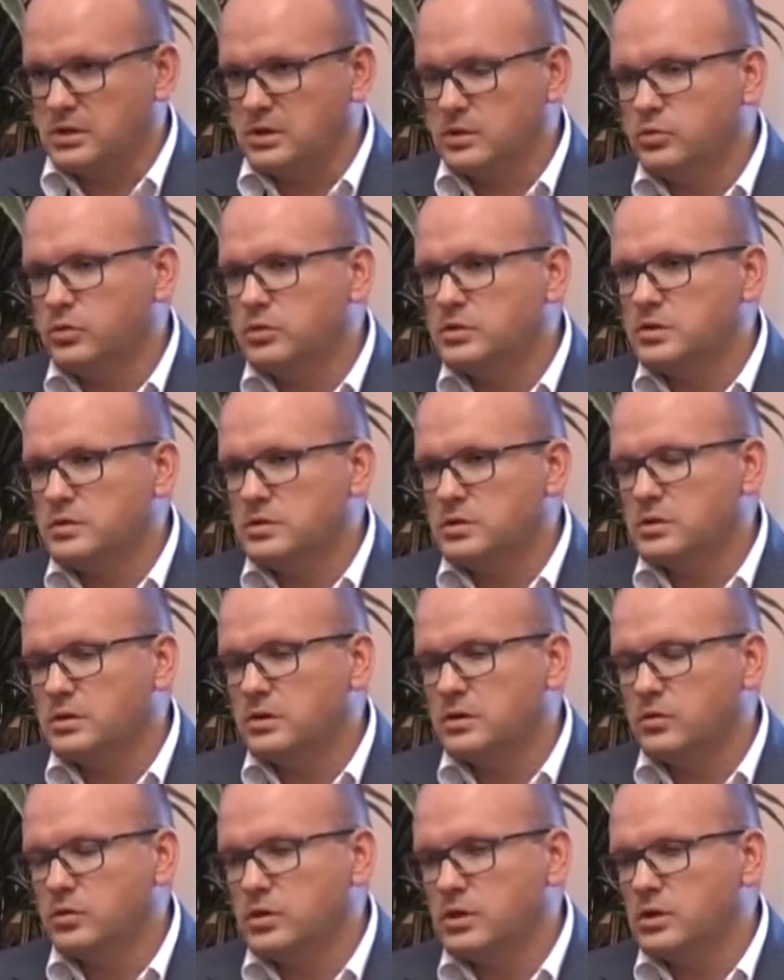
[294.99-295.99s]
Это будет зависеть от
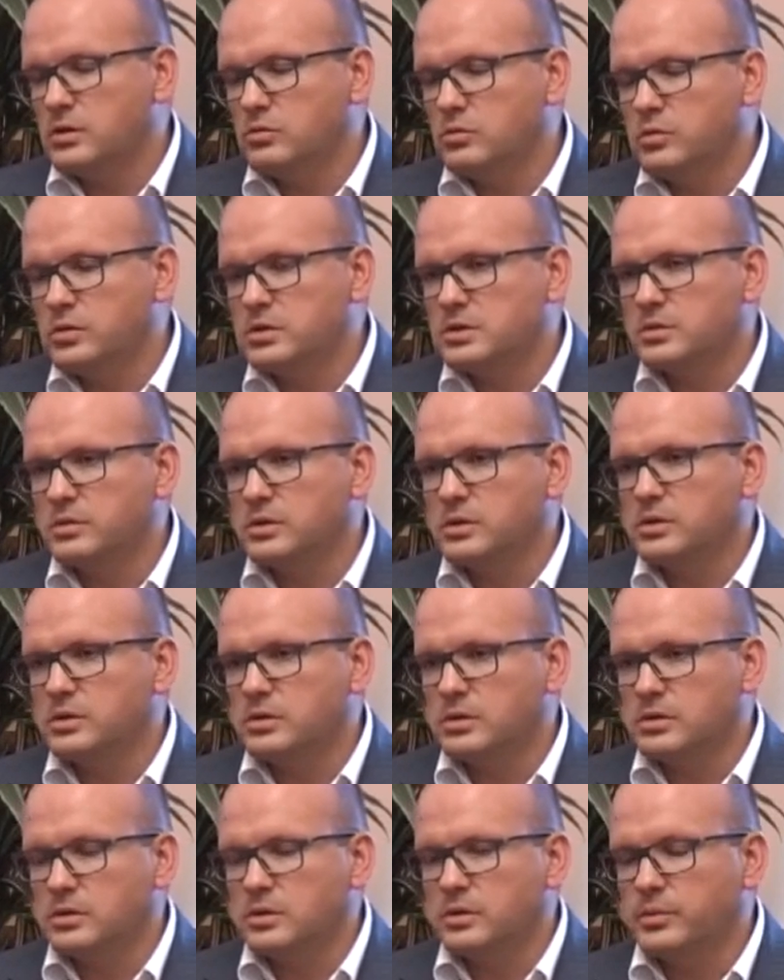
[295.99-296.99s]
того, каким образом
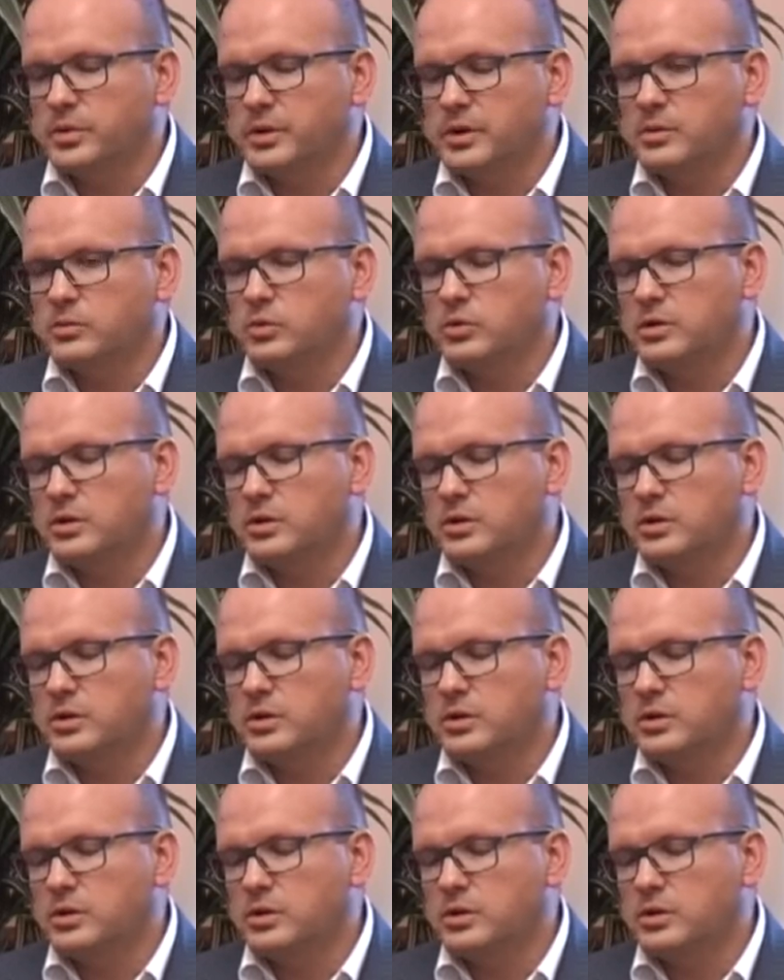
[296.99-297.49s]
этот э, проект будет